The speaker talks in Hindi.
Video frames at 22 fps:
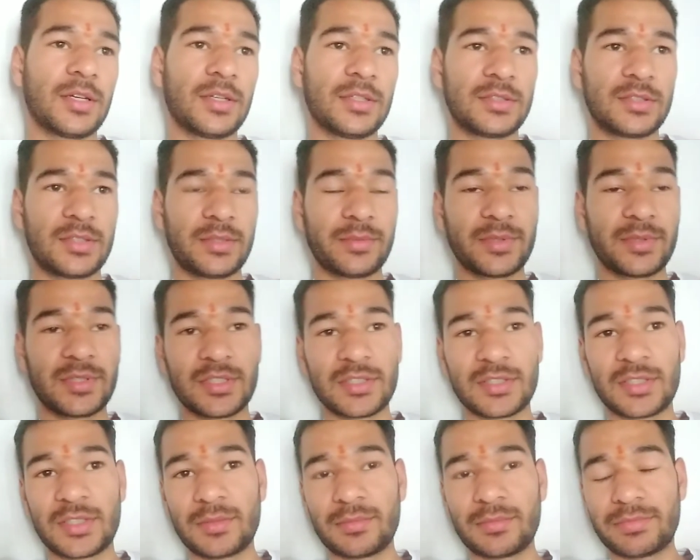इसकी वजह
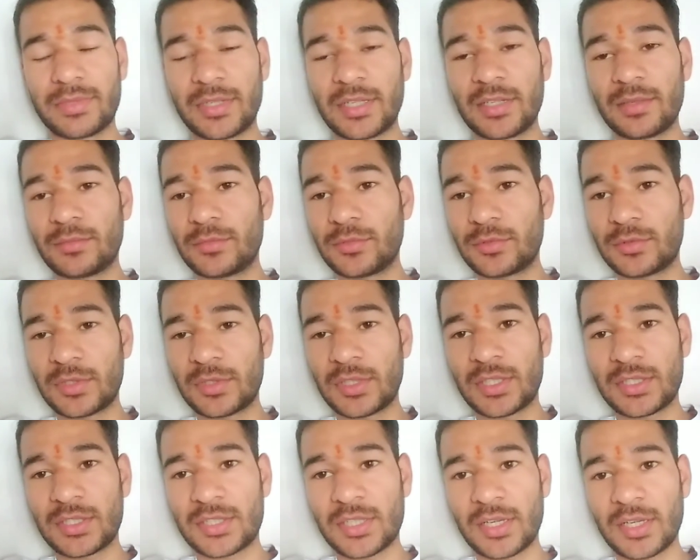से पल्लम
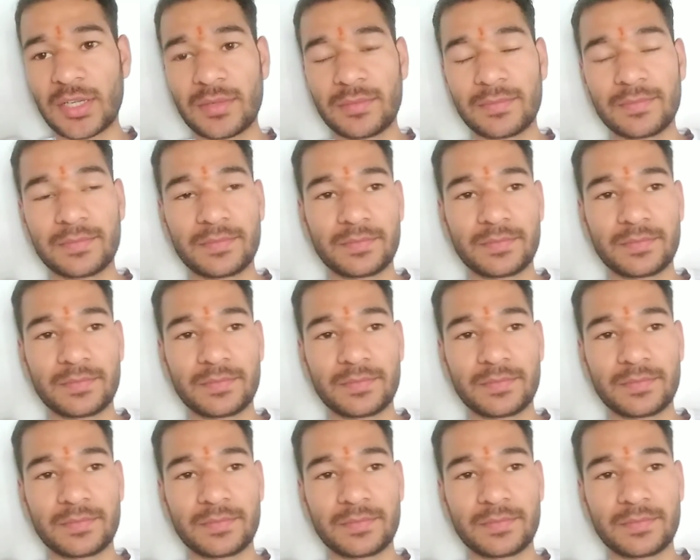उतना अच्छा